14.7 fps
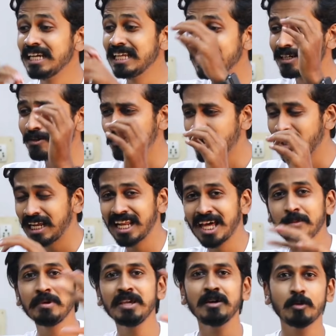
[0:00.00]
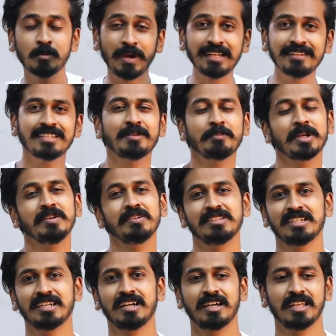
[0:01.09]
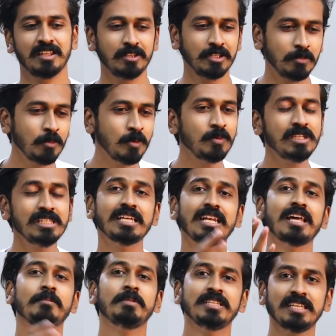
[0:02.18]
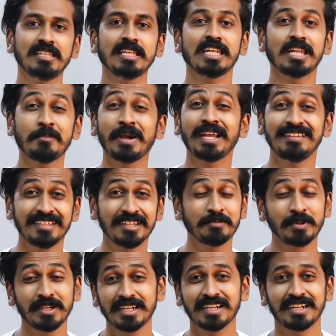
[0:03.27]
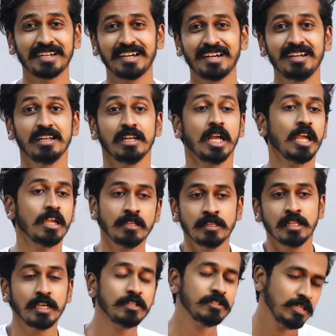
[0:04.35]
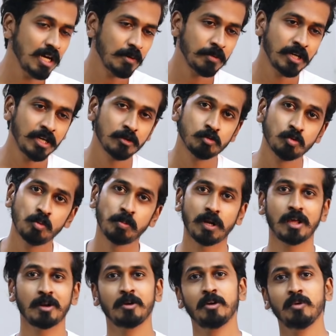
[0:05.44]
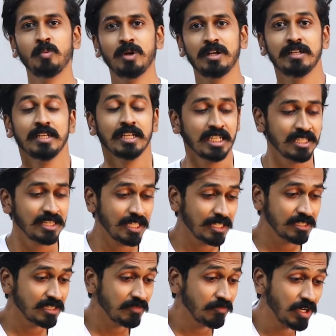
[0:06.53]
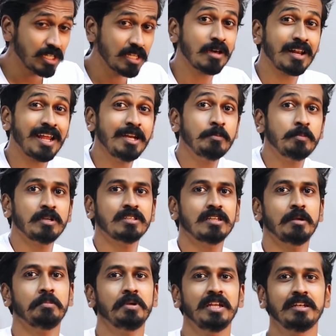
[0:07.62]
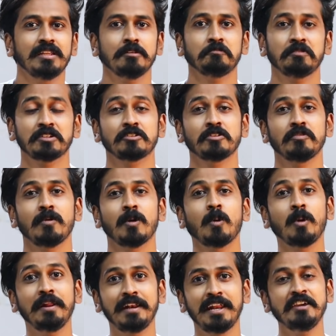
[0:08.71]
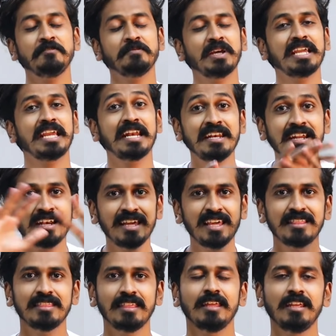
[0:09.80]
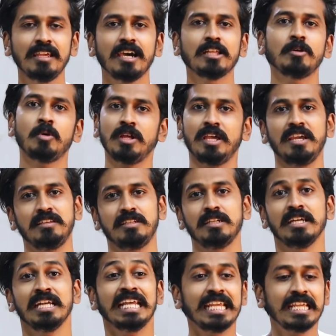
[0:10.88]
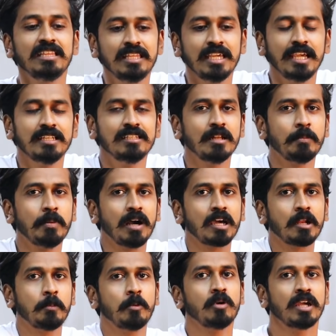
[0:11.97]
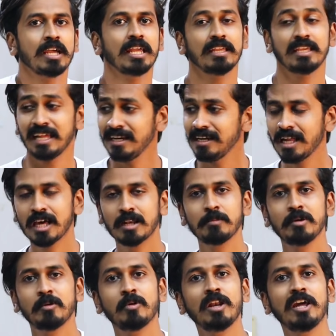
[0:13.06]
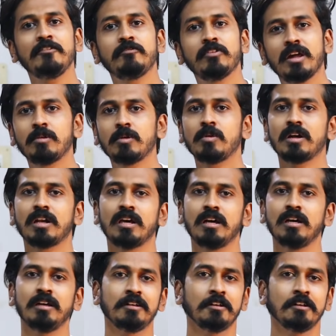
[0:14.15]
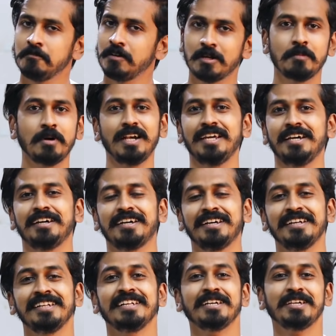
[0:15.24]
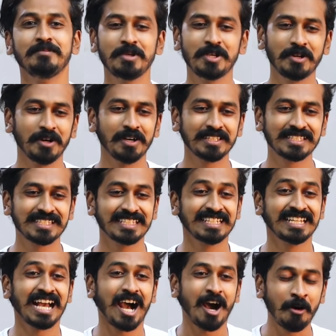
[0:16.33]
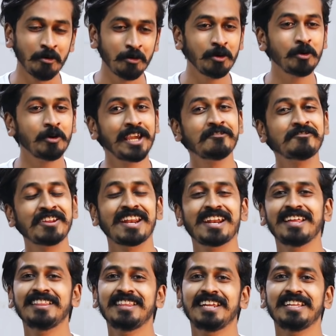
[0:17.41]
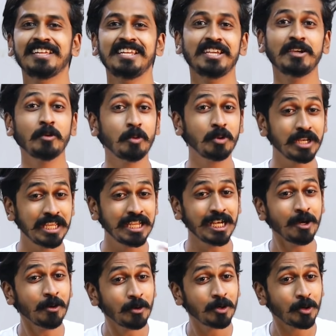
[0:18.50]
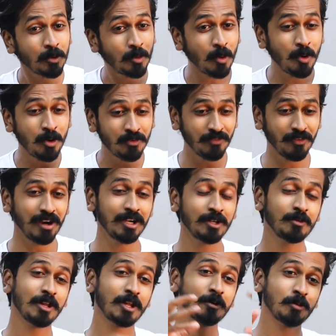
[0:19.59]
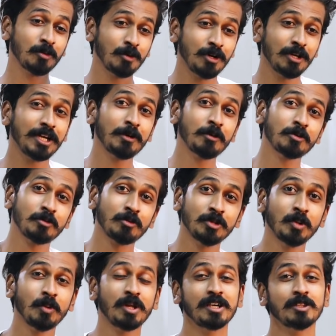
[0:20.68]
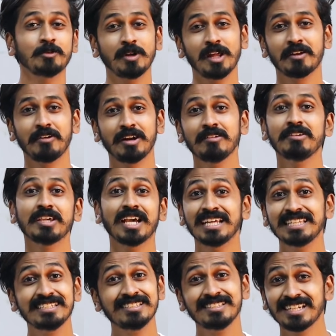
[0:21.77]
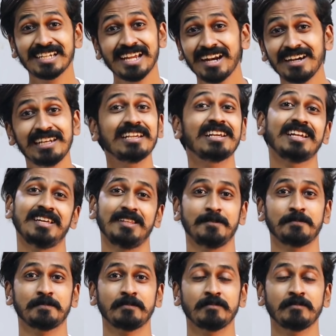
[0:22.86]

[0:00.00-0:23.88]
நீங்கள் உங்களை எல்லாருமே ஒரு மைண்ட் செட் பண்ணி வச்சுருக்காங்க அதாவது இந்த மூவிஸ் எல்லாமே சேர்த்து என்ன மைண்ட் செட் பண்ணியிருக்காங்கன்னா இந்த ஏஜ்லேயே அப்படியே சூப்பராக இருக்கும் லவ் இந்த ஏஜ் இவங்க தான் ரைட் பர்சன் அப்படின்ட்டு ஃபஸ்ட் ஆஃப் ஆல் உங்களுக்கு லைஃப்னால் என்னன்னே தெரியாத ஒரு ஏஜ் இந்த ஏஜில் பார்க்குற பொண்ணுங்க எல்லாருமே உங்கள் லைஃப்லாம் வருவாங்கன்னா வரமாட்டாங்க பிகாஸ் அவங்களுக்கும் லைஃப்னா என்னன்னே தெரியாது நீங்கள் நீங்களே உங்களுக்கு ஒரு ஓன் வேர்ல்டுக்குள்ளார உங்களுக்கே ஒரு சொந்த உலகத்துக்குள்ளார வாழ்வீங்க அது ரியாலிட்டி கிடையாது